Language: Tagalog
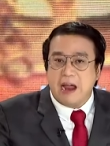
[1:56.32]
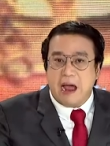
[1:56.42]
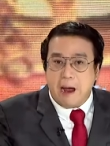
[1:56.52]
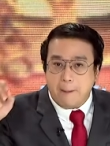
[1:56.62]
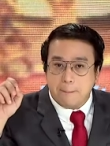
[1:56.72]

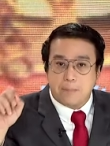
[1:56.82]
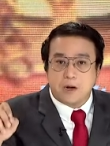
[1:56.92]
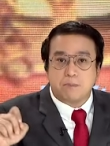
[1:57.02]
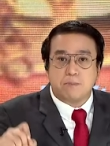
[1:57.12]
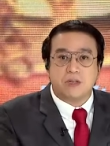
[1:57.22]
ang
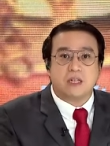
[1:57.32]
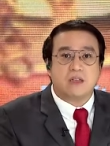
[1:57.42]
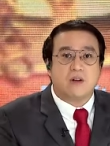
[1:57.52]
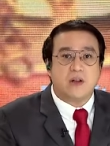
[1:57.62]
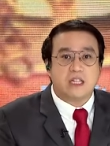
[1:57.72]
purpose
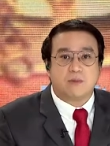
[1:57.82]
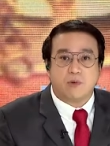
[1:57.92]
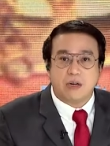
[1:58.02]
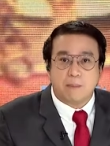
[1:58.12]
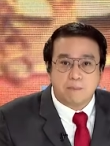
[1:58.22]
nito is
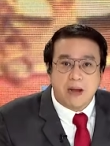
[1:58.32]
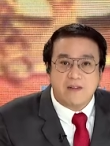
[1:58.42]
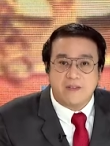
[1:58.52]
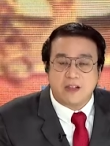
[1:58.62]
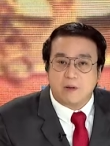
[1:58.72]
for the
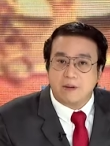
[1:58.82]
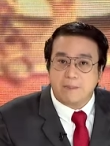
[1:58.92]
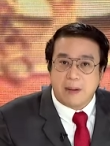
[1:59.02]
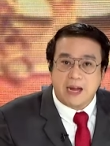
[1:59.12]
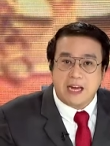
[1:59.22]
benefit of the
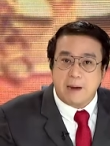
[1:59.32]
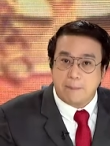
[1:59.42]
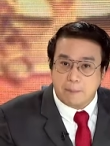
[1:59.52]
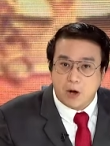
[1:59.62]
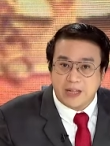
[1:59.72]
body
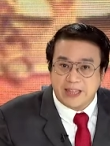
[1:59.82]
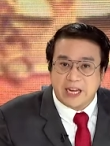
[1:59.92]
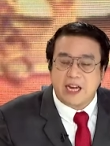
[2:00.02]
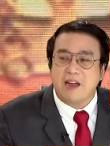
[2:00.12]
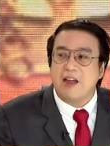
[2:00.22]

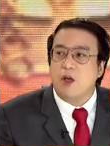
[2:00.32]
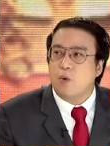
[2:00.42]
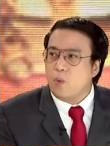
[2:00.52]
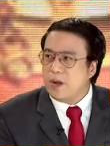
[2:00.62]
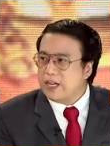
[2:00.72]
politic.
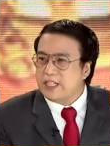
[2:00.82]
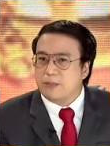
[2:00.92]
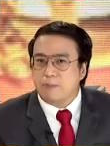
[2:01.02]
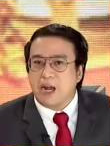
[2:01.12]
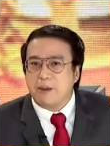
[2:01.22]
What is this
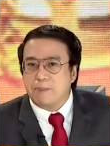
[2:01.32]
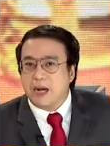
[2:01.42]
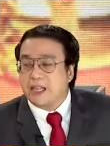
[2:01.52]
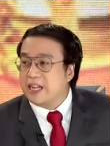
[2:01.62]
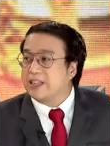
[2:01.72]
body politic?